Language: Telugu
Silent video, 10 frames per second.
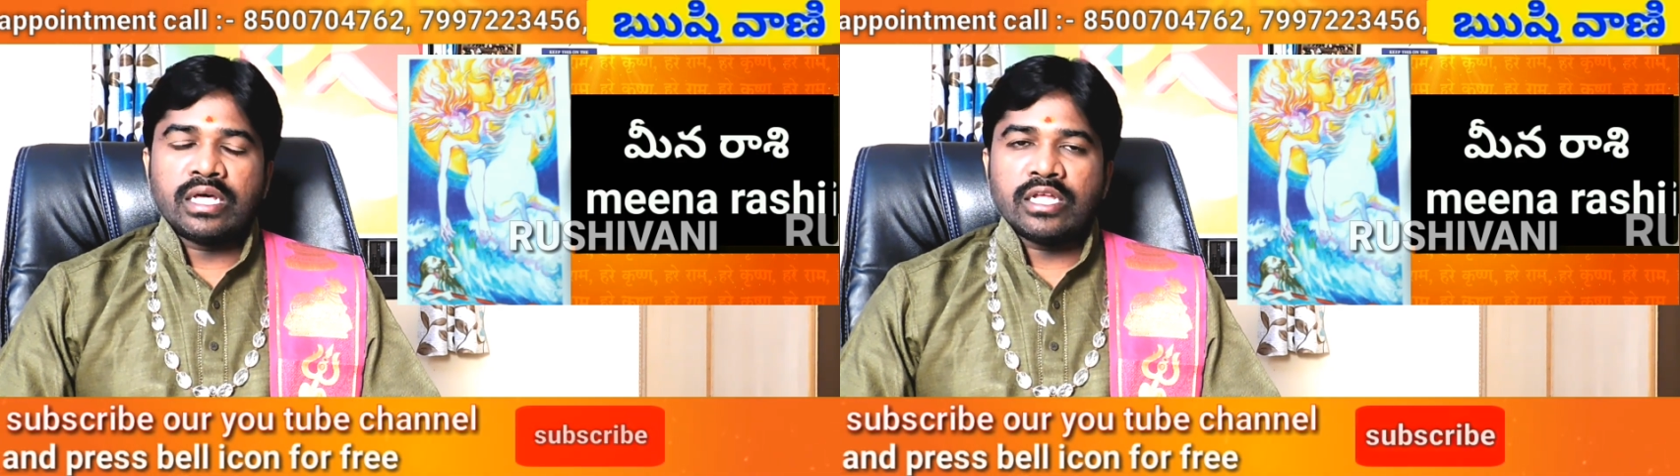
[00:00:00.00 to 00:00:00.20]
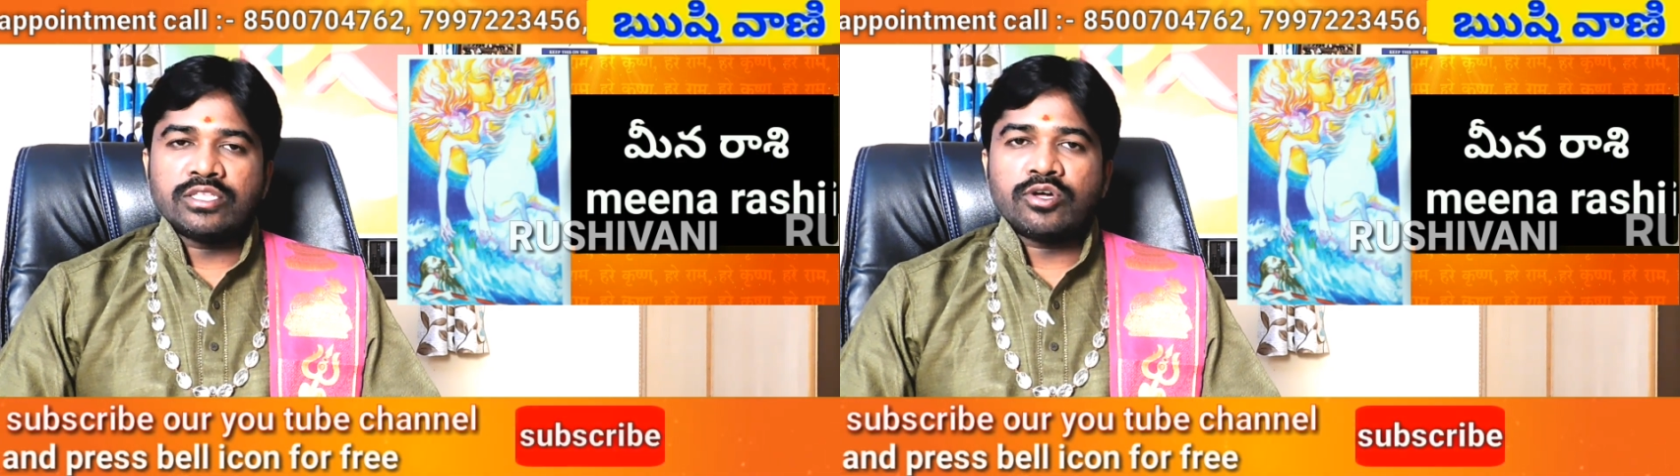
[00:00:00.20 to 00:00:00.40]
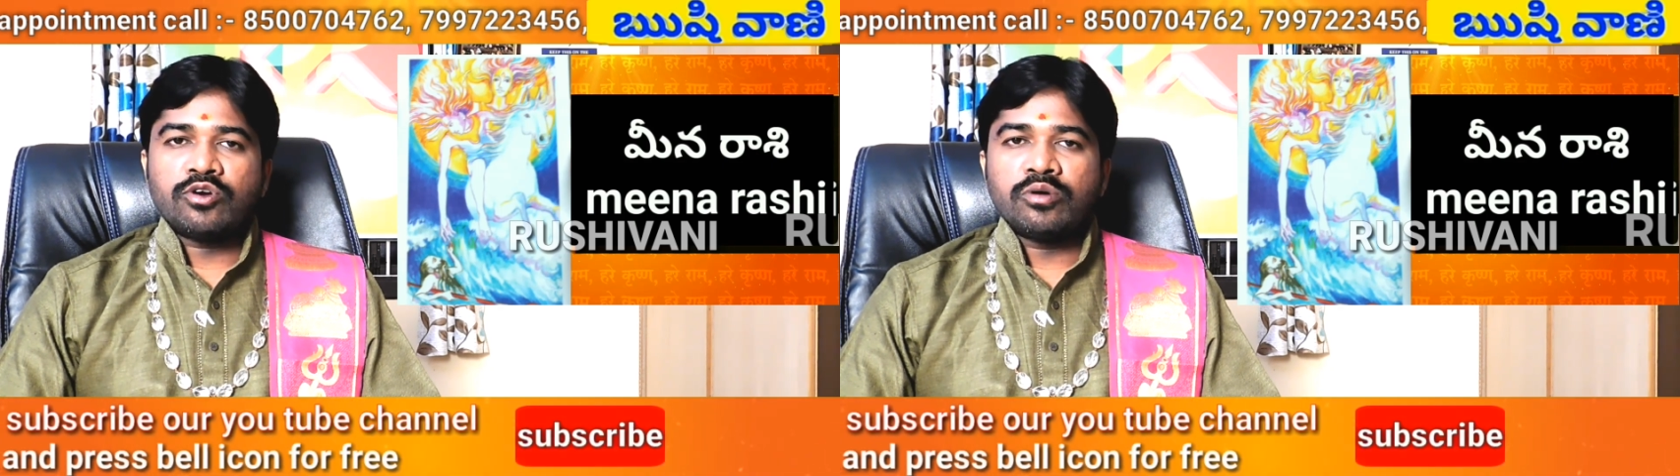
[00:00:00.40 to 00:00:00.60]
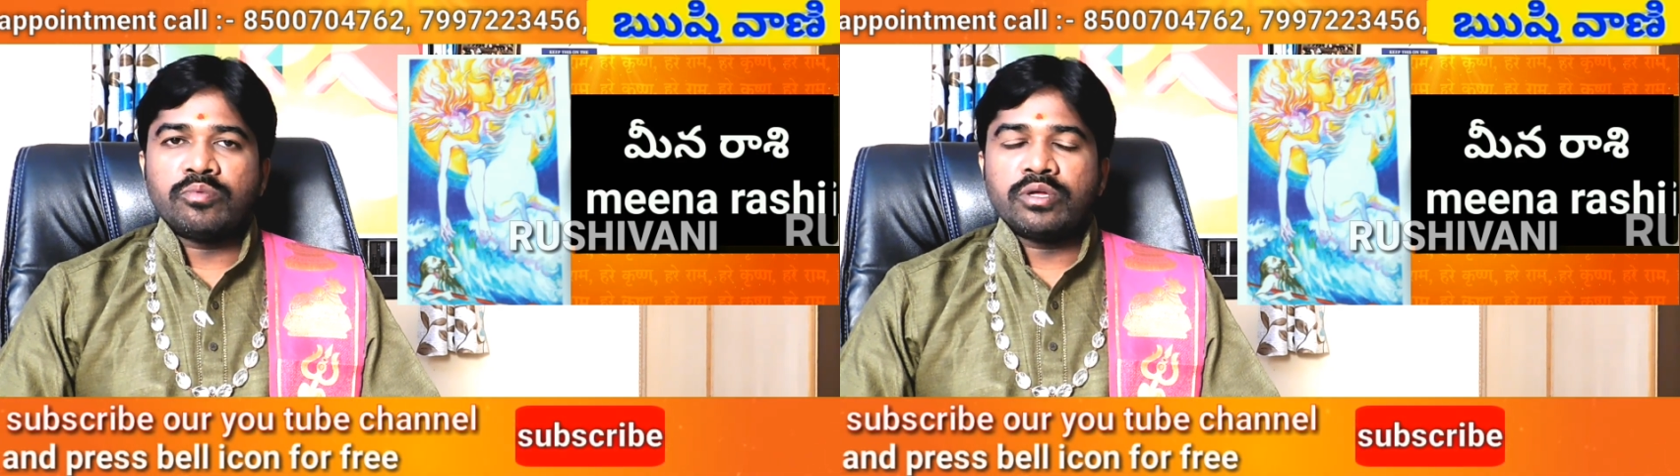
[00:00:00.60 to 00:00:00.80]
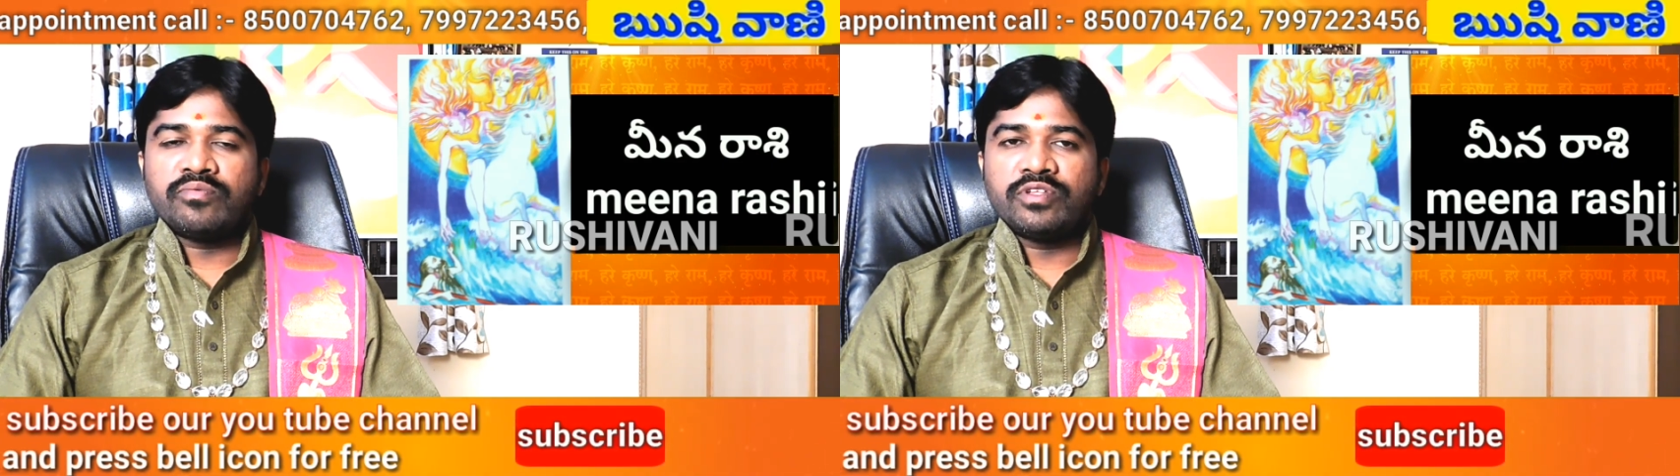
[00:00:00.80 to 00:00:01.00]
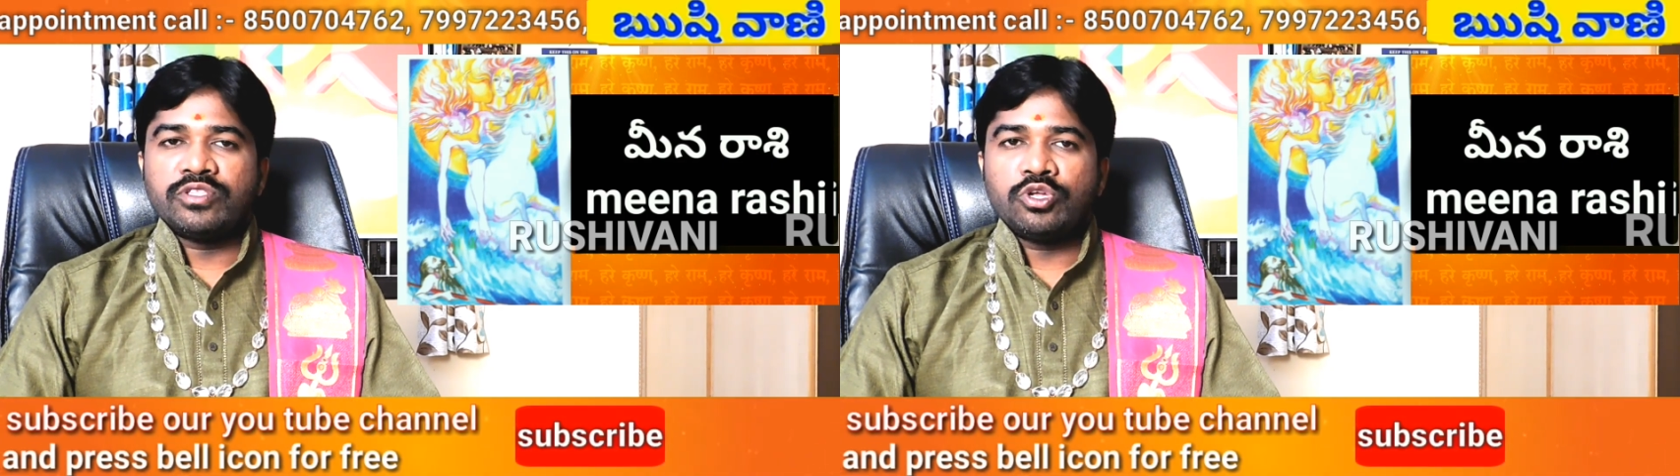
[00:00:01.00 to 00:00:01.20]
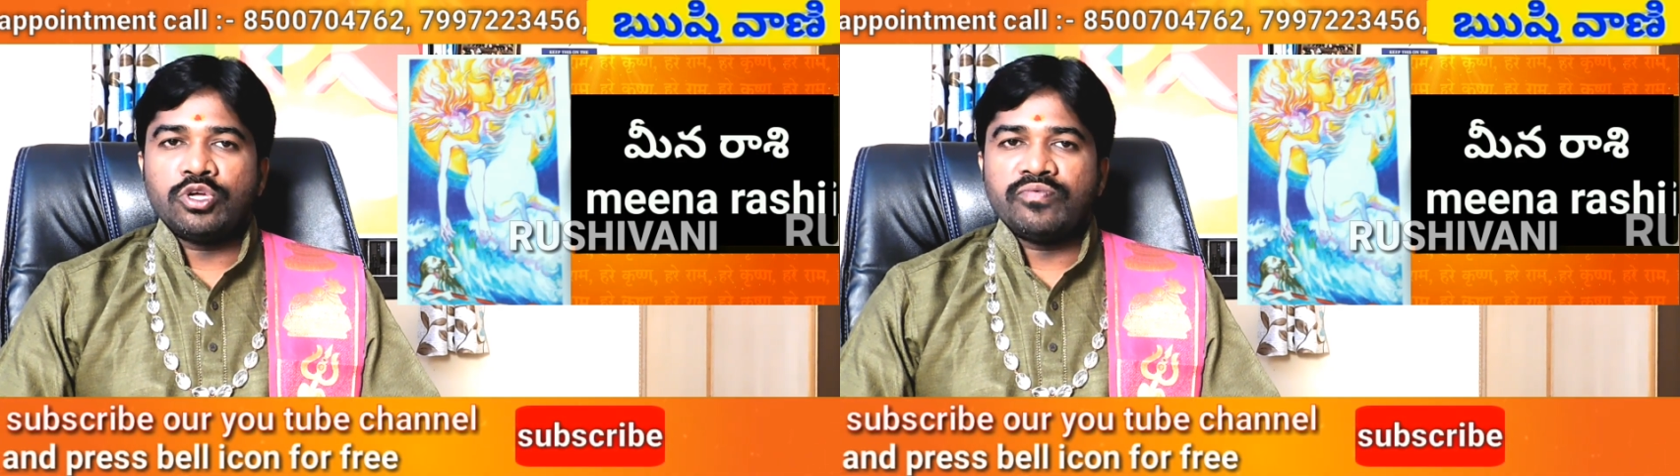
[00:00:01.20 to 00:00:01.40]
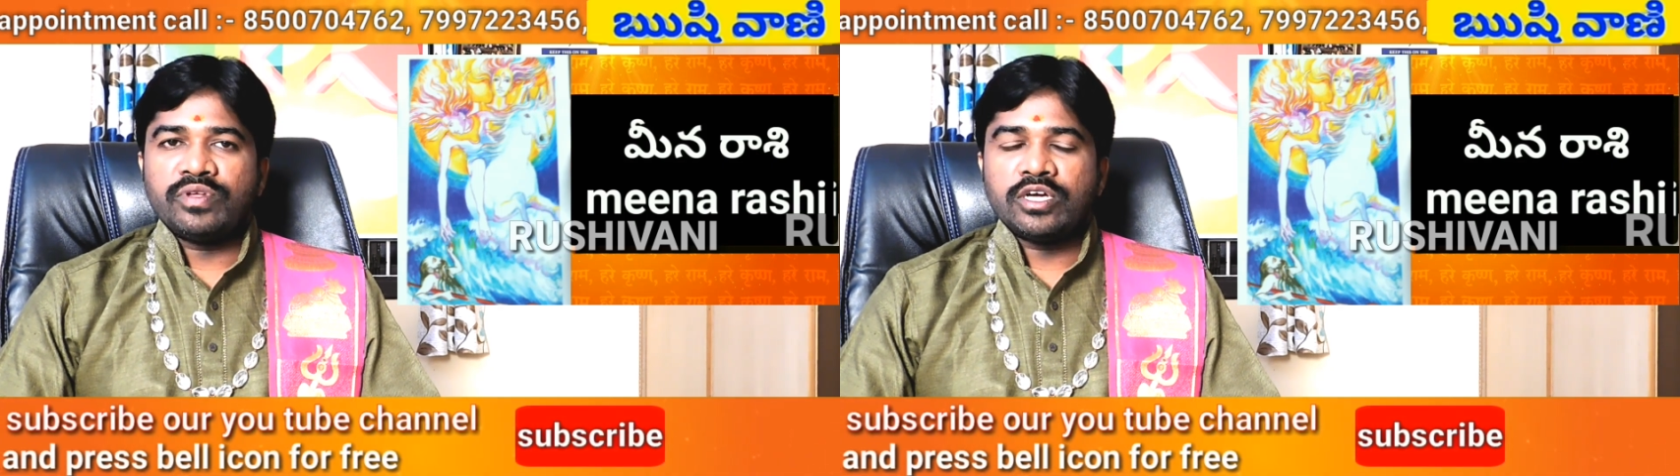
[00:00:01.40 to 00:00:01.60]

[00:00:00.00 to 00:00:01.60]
ఈ నెలంతా కూడా మీరు విందులు